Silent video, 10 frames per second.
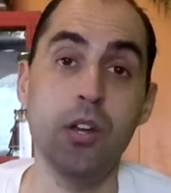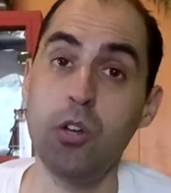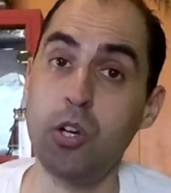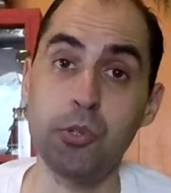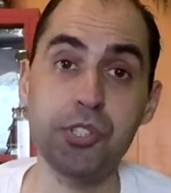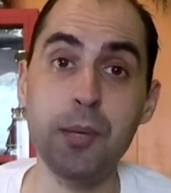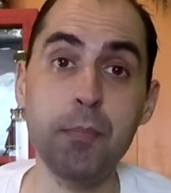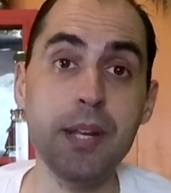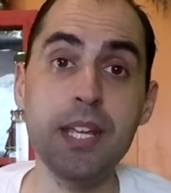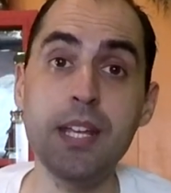Como
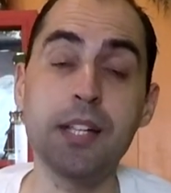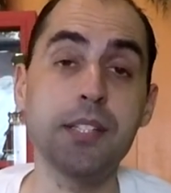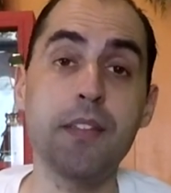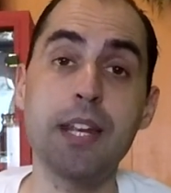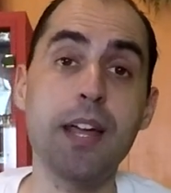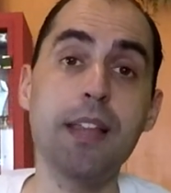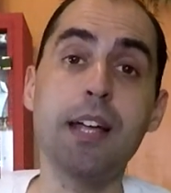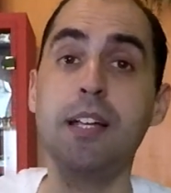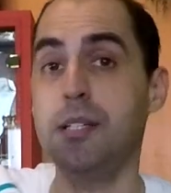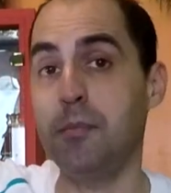siempre, antes de
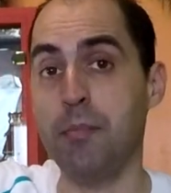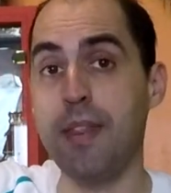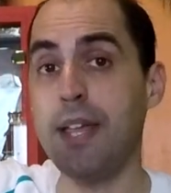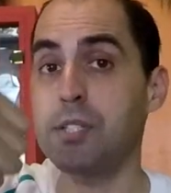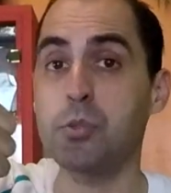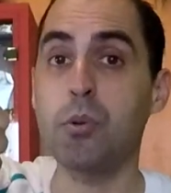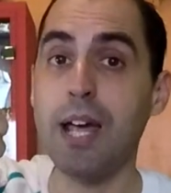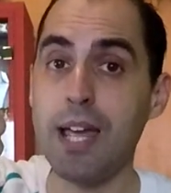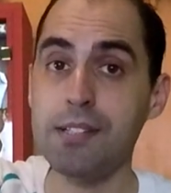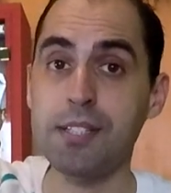nada, me dejas un
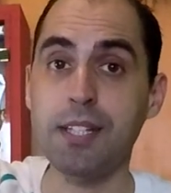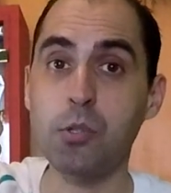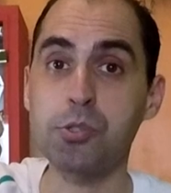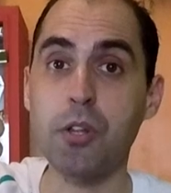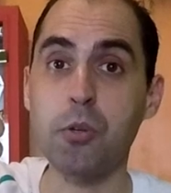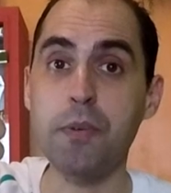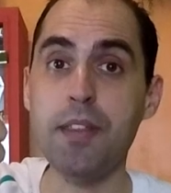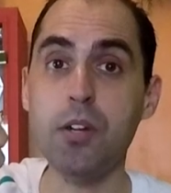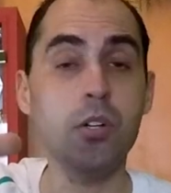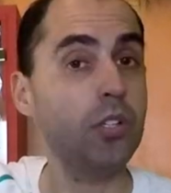like si te ha gustado el
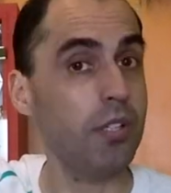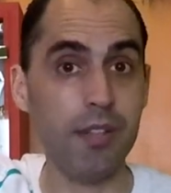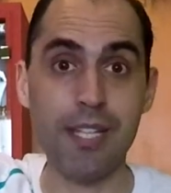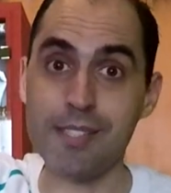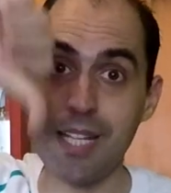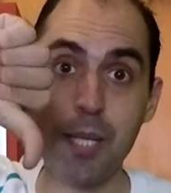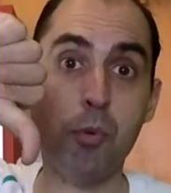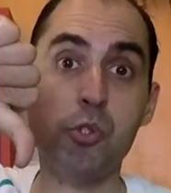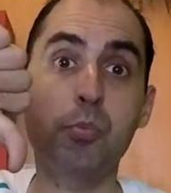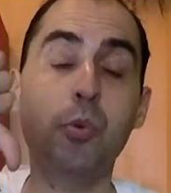vídeo, dislike
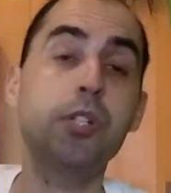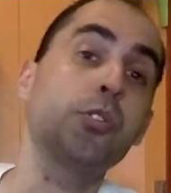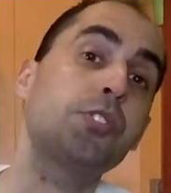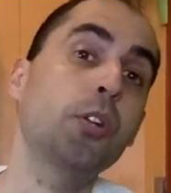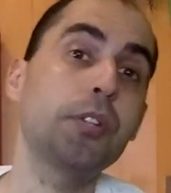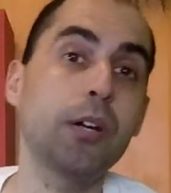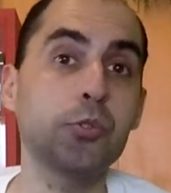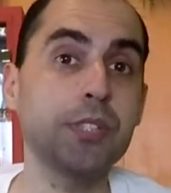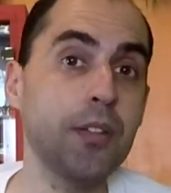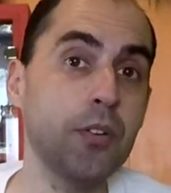por supuesto si no te ha
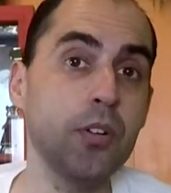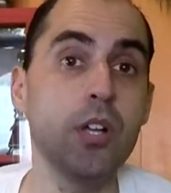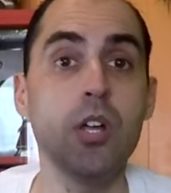gustado,